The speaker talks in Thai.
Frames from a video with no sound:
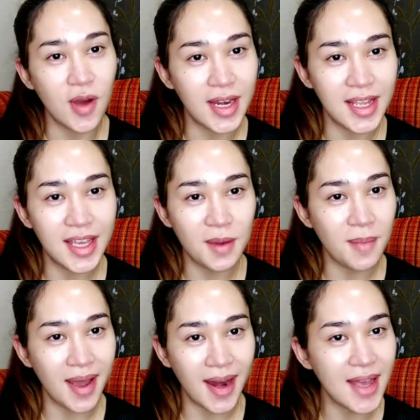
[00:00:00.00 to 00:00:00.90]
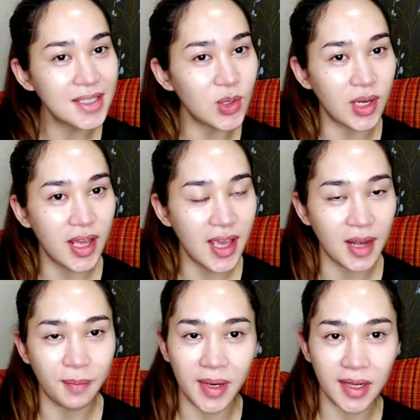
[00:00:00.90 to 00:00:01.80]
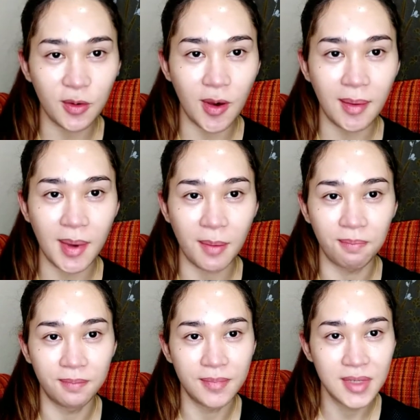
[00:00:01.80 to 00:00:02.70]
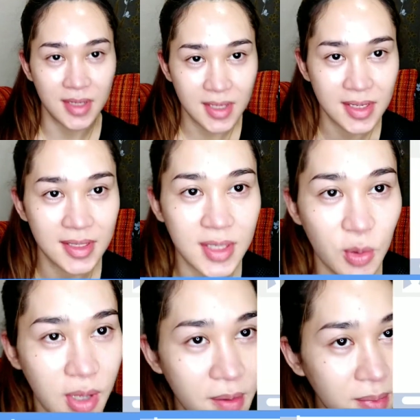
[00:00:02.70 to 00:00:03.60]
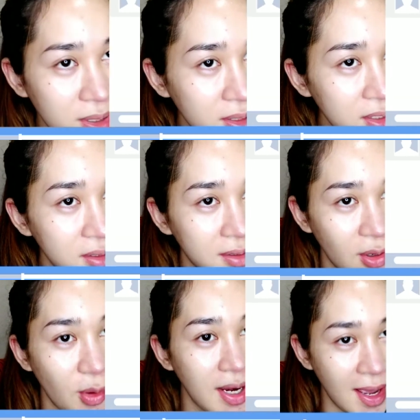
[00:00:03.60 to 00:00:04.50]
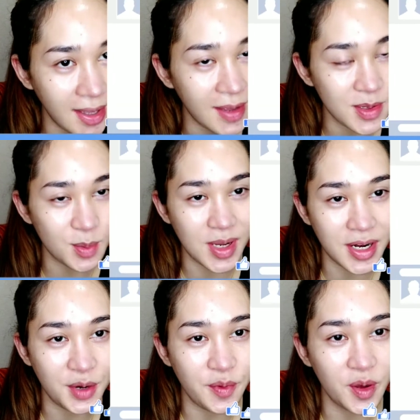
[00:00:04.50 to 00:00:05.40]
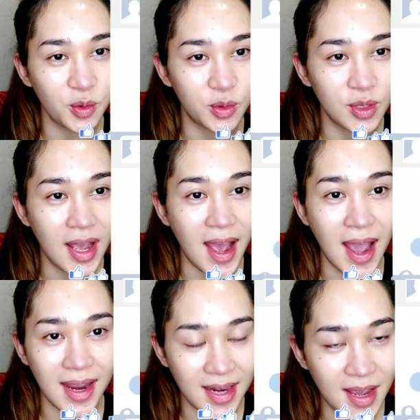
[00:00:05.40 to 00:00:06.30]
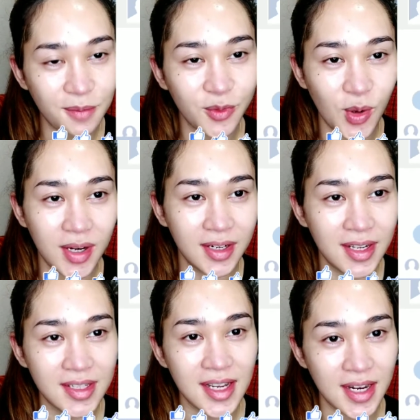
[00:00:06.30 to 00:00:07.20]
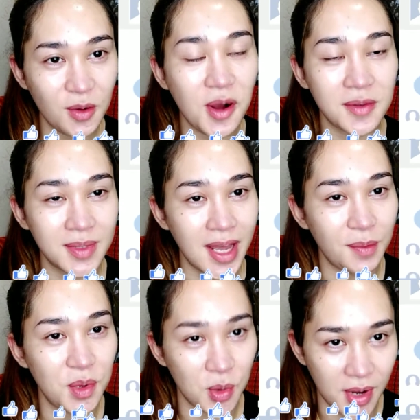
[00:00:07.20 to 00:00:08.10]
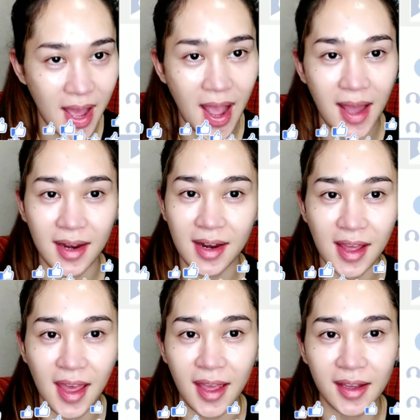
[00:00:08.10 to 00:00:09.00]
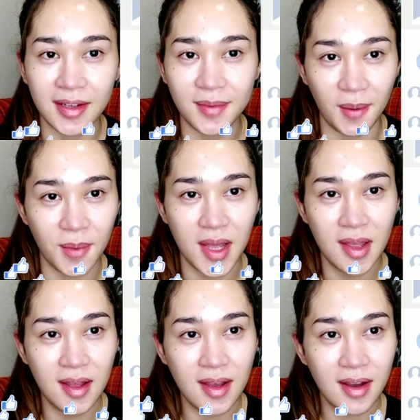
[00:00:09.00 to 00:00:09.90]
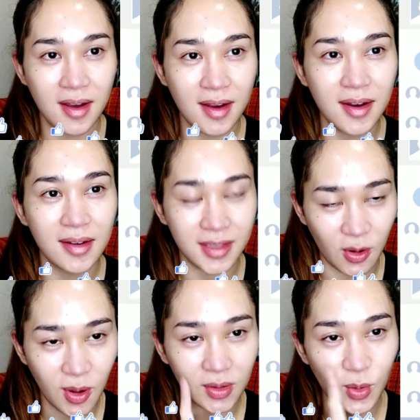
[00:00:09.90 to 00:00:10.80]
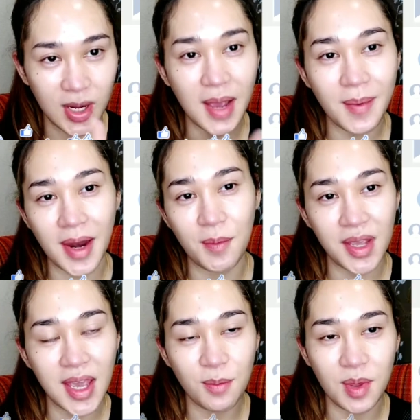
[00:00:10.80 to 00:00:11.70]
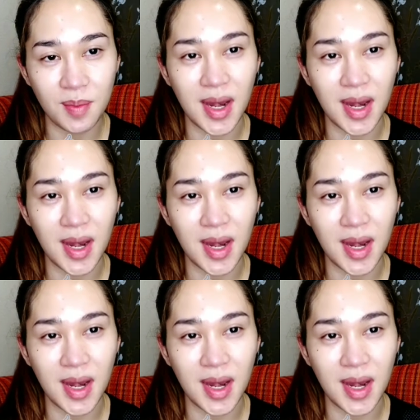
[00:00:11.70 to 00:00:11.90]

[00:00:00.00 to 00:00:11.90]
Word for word: วันนี้เกมมาหน้าสดให้เห็นไปเลยว่าแบบสิวเกมขึ้นแต่วันนี้เกมจะมารีวิวไอเทมตัวหนึ่งที่ใช้ทำความสะอาดผิวหน้านั่นเองคือแบบแต่ว่าตัวนี้มันทำให้เกมมี